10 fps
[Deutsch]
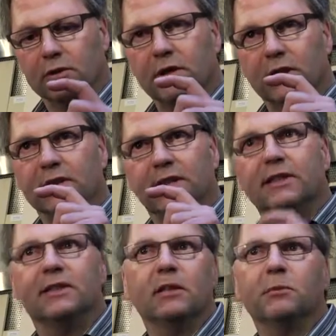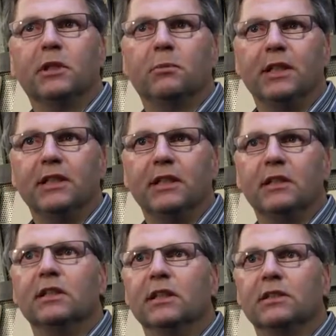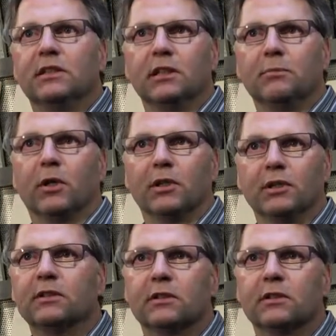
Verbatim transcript: an der 6 cm Blende nicht sichtbar ist,